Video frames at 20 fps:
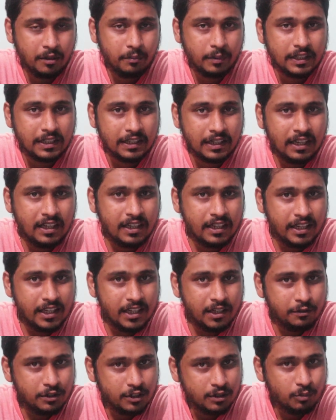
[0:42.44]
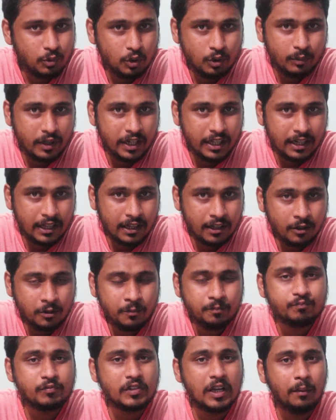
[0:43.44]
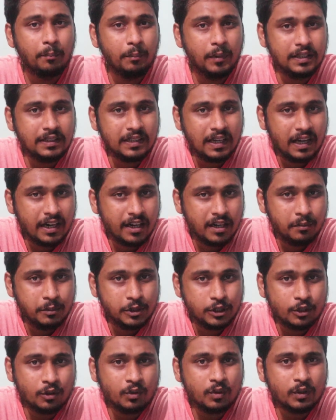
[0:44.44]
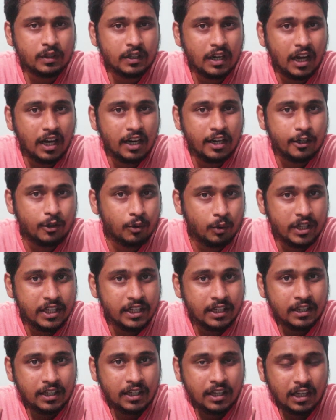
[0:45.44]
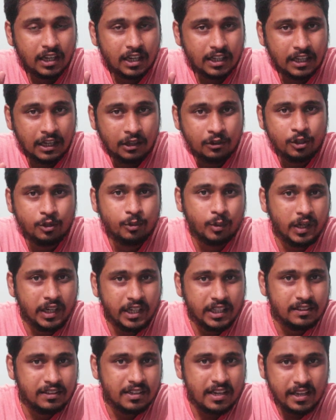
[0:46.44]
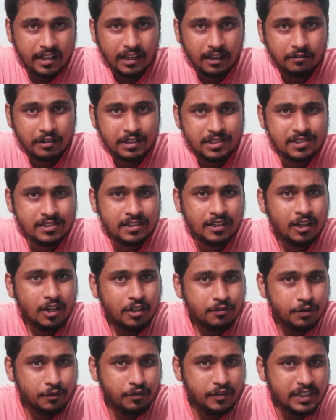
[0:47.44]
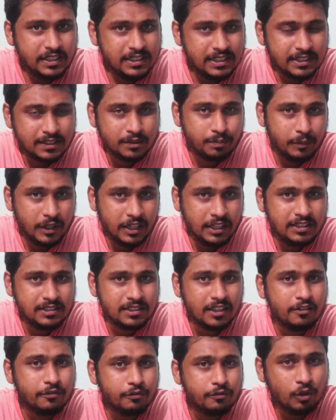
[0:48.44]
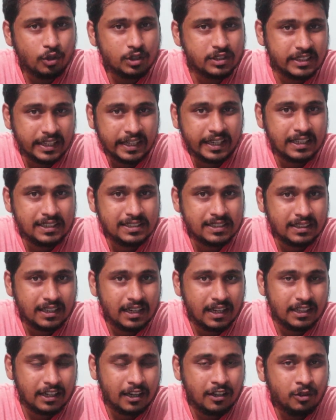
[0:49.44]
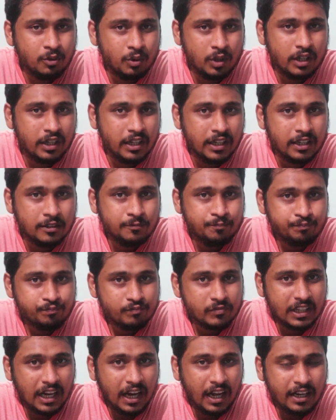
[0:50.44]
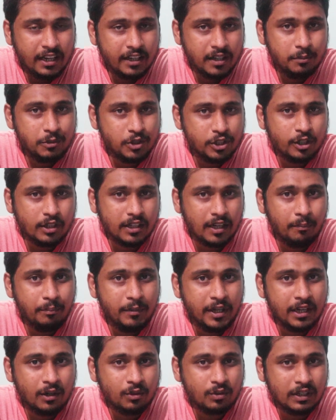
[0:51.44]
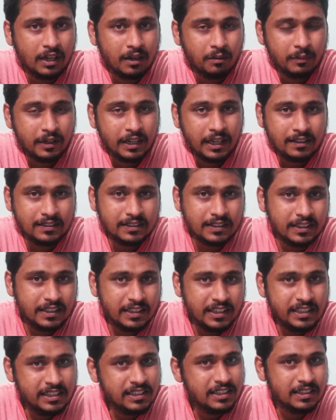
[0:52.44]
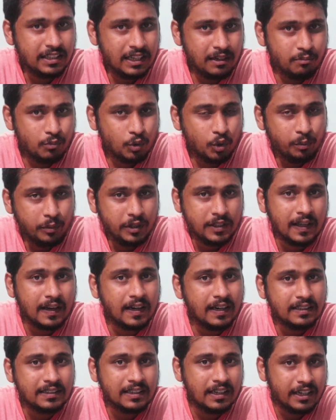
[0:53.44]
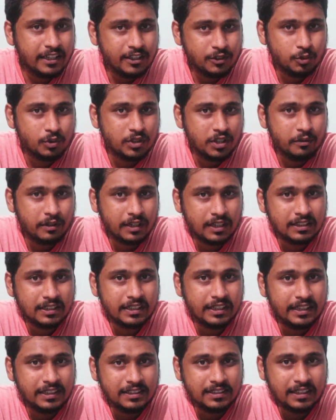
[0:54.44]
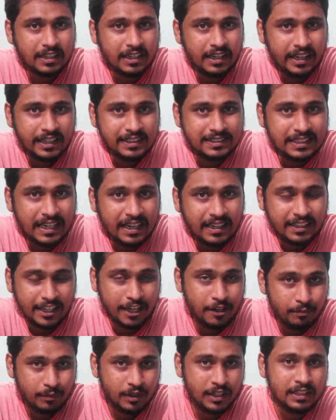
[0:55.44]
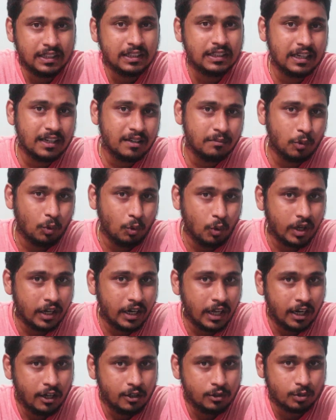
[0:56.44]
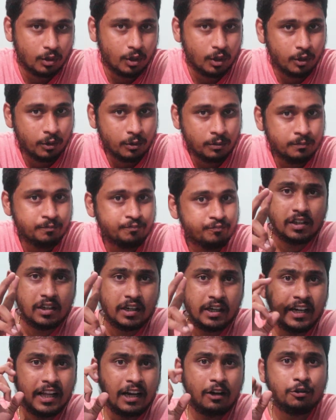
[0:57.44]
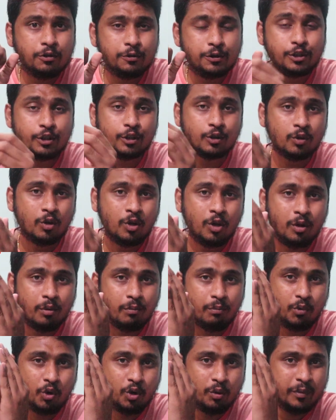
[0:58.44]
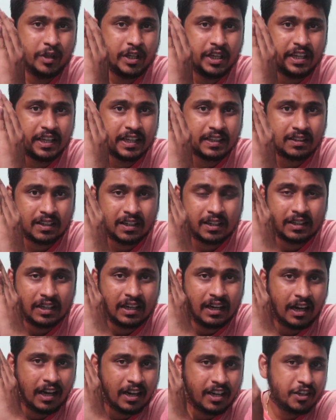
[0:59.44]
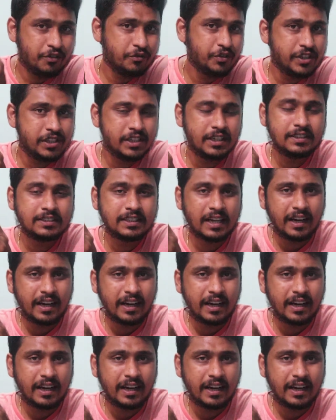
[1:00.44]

என்னன்னு பார்த்தீங்கன்னா இருபத்தி மூணு மணி நேரம் ஐம்பத்தாறு நிமிஷம் நாலு நொடி அதாவது டுவெண்ட்டி த்ரீ ஹவர்ஸ் ஃபிஃப்டி சிக்ஸ் மினிட்ஸ் ஃபோர் செகண்ட்ஸ் அதாவது ஒரு நாலு நிமிஷம் கம்மி இருபத்தி நாலு மணி நேரத்துக்கு இதுதான் பூமி தன்னைத்தானே சுற்றி வர்றதுக்கு எடுத்துக்கிற எக்ஸாக்ட் டைம் இதை தான் நம்ம ஒரு நாள்னு சொல்லணும் ரெண்டாவது விஷயம் பூமிக்கு எத்தனை தான் ஆர்டிஃபிஷியல்